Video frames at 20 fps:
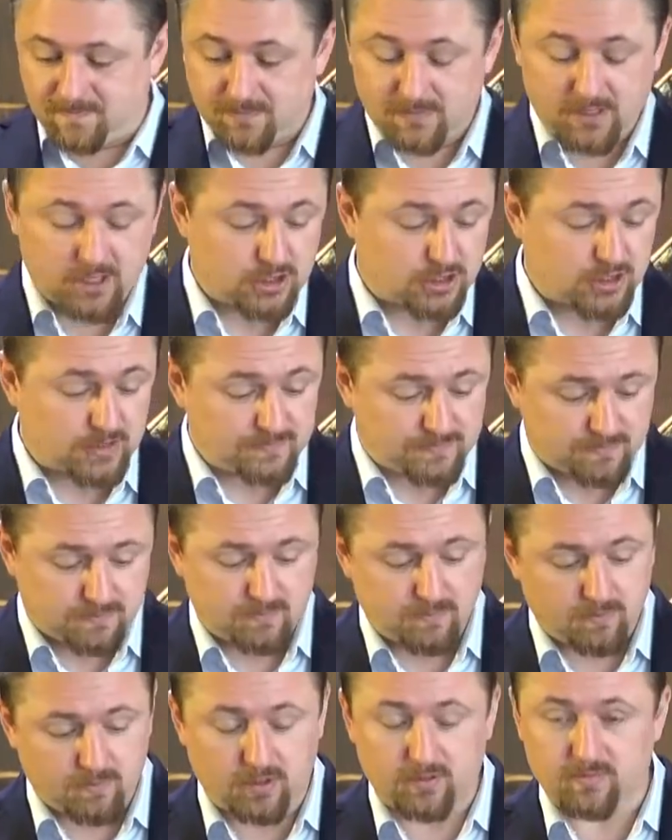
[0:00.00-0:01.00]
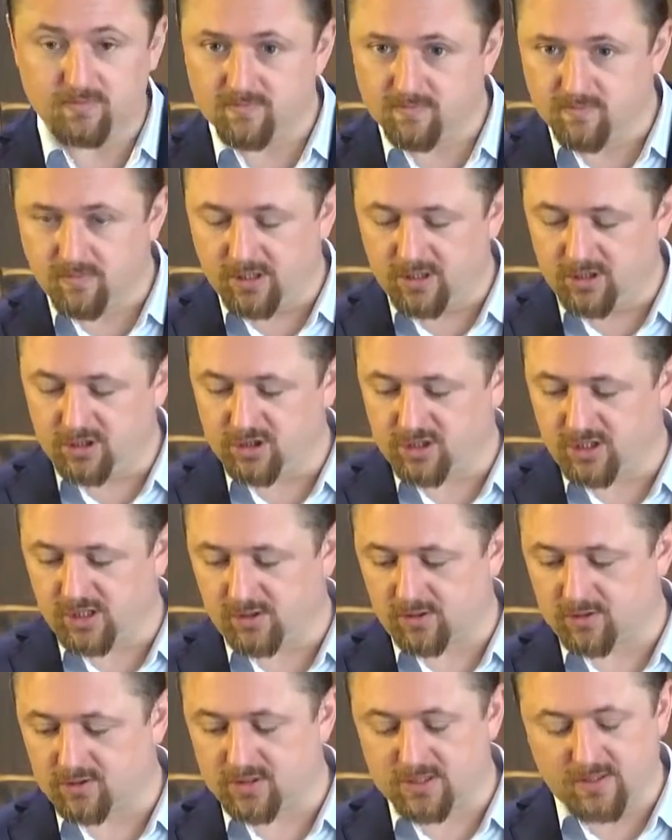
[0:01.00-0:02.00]
Jeszcze, bo boję się, że na
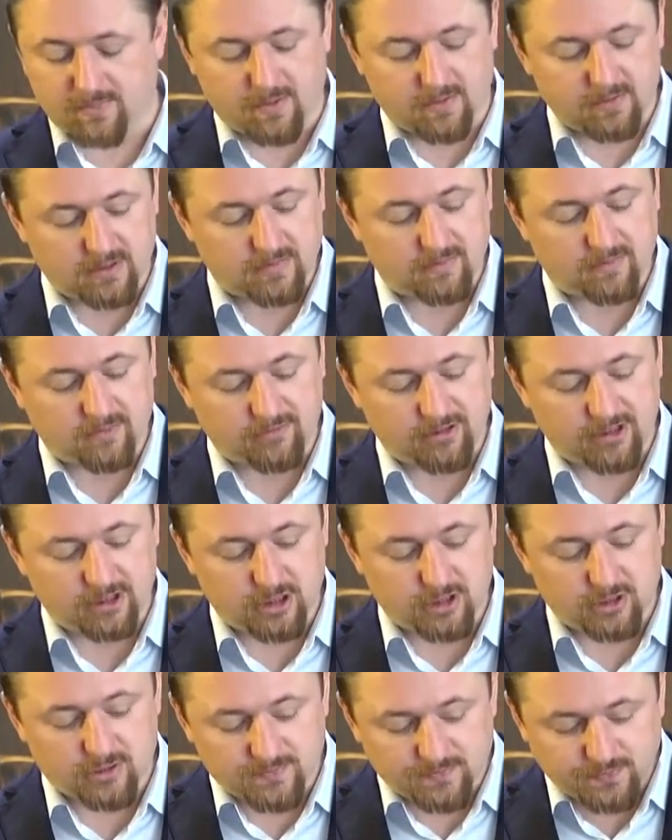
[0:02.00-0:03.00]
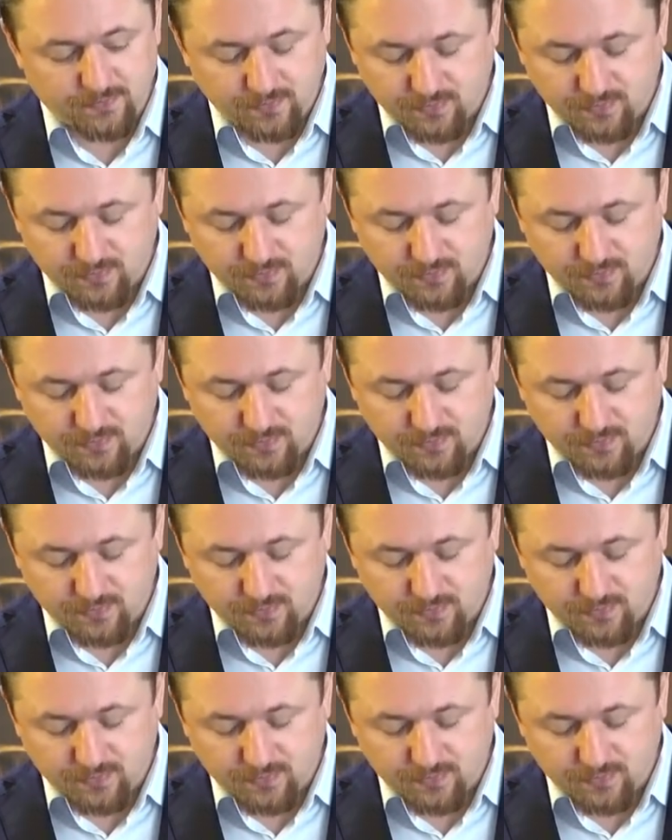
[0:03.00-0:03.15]
końcu zapomnę powiedzieć,